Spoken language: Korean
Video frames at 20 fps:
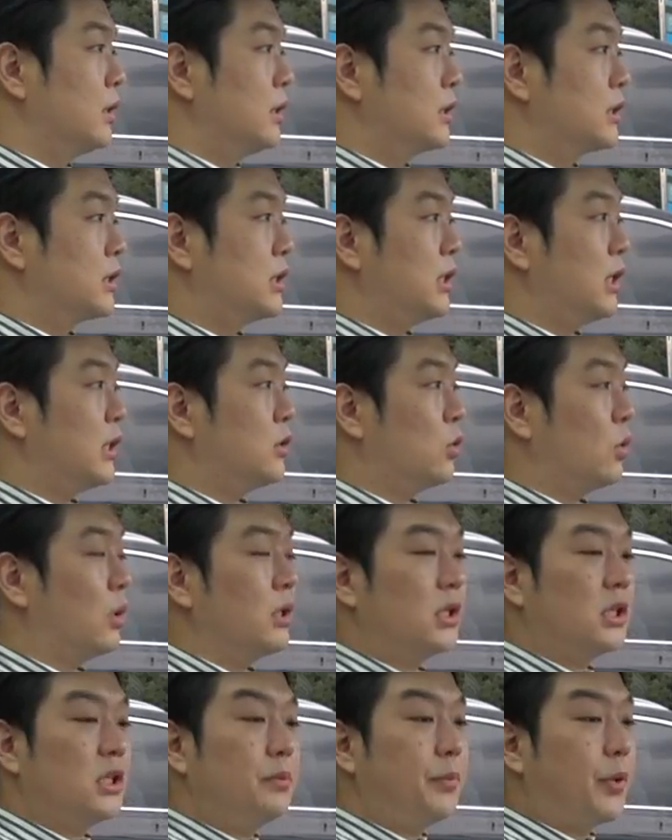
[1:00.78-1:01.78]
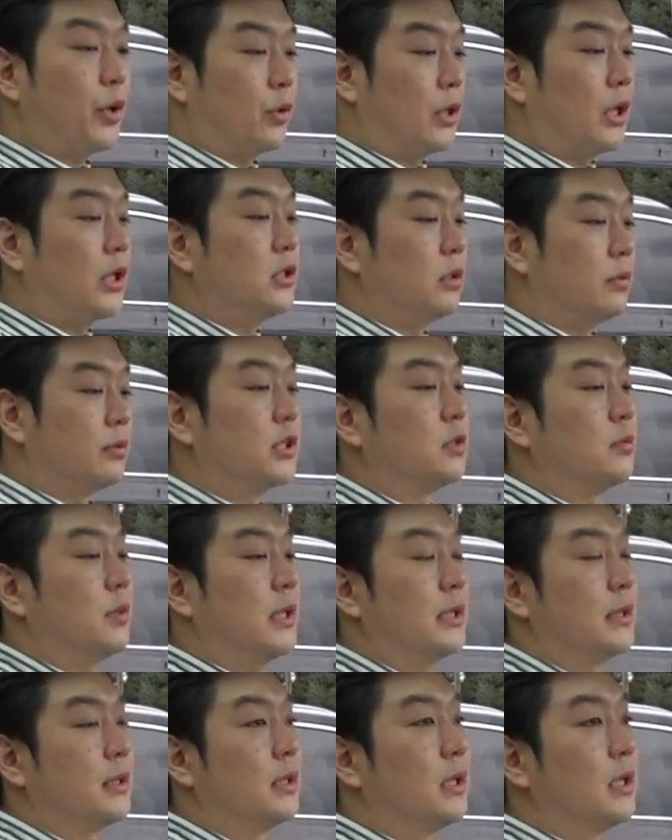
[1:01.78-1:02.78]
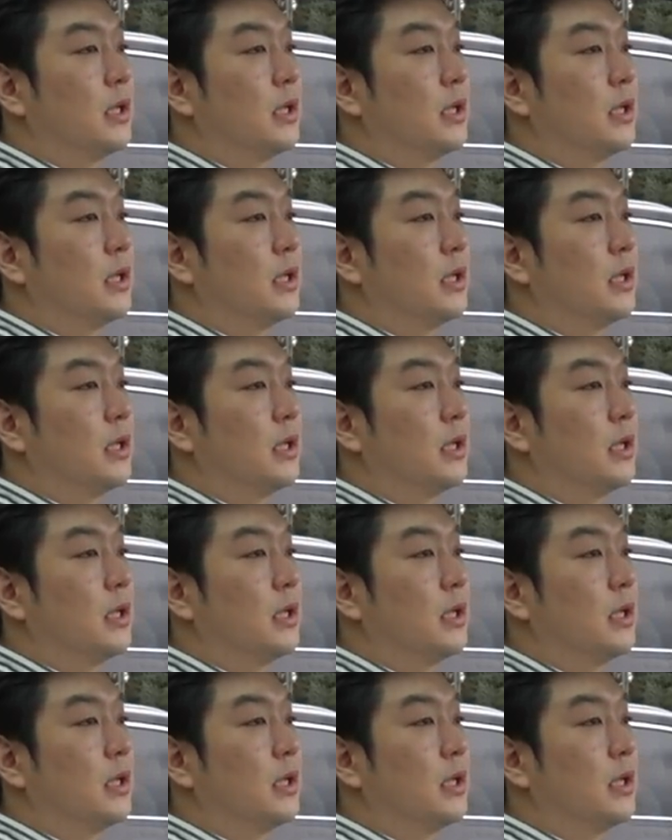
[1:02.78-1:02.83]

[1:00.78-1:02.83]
실내 또한 큰 변화는 없지만